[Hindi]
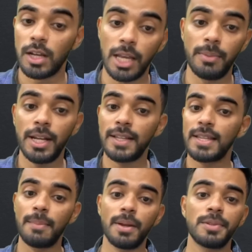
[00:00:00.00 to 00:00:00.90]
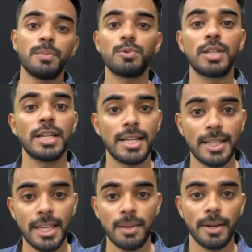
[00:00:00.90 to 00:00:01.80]
कई बार एग्जाम में आपसे पूछ लिया
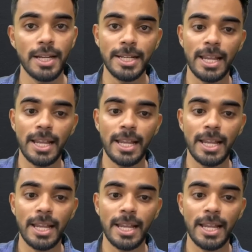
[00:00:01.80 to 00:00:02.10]
जाता है कि भाई